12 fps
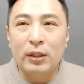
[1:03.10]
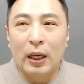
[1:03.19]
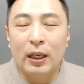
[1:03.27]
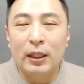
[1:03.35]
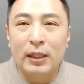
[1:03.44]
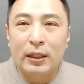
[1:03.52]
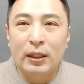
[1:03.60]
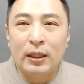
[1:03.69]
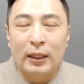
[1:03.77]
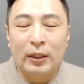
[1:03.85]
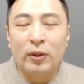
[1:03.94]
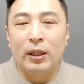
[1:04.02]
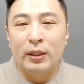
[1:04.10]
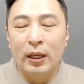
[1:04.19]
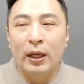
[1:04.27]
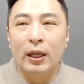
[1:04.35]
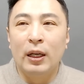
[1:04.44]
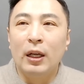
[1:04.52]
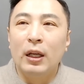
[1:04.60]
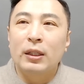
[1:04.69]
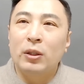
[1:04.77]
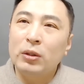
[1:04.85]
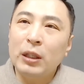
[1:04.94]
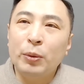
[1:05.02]
다가가지 않는 게 당연한데
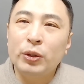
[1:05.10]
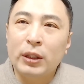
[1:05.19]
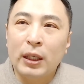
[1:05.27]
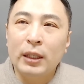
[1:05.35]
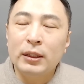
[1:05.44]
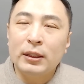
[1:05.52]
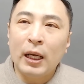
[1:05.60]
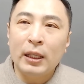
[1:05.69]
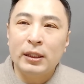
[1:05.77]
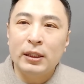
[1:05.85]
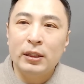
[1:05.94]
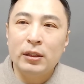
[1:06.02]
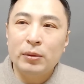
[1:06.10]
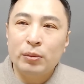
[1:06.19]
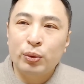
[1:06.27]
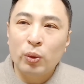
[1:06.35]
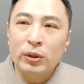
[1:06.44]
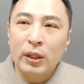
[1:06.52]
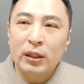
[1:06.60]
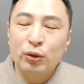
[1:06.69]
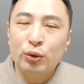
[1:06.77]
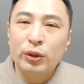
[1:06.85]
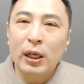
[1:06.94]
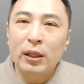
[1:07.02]
그러다 보니까 사실은 부동산을
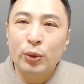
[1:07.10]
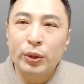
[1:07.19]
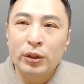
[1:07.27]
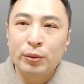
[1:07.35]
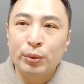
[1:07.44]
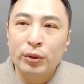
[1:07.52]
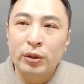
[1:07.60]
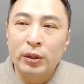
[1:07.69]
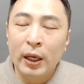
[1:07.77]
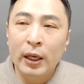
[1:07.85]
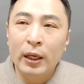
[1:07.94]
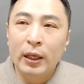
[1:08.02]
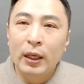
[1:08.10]
투자하고 있는 분들의